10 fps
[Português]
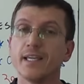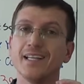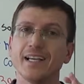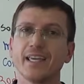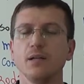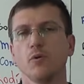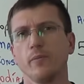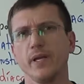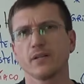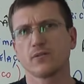que naquele
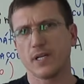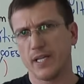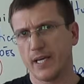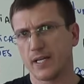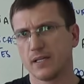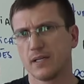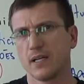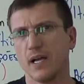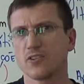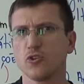momento, galera,
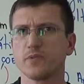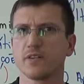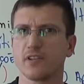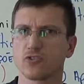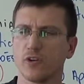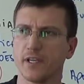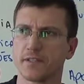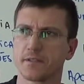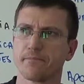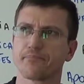as
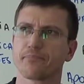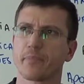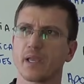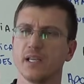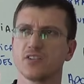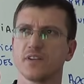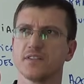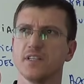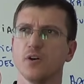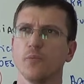observações que eles
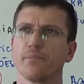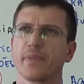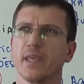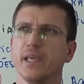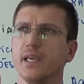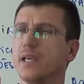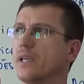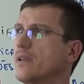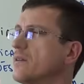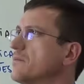faziam
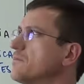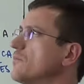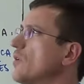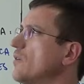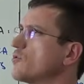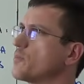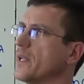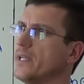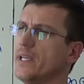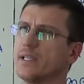e os
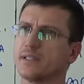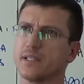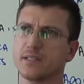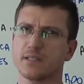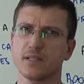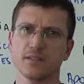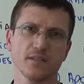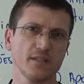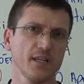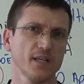planetas,
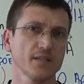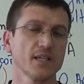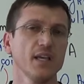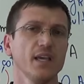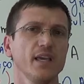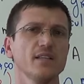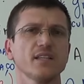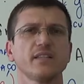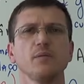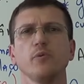as estrelas,
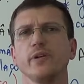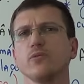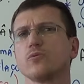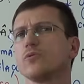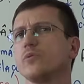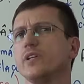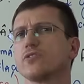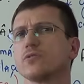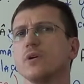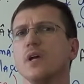eles atribuíam tudo
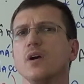isso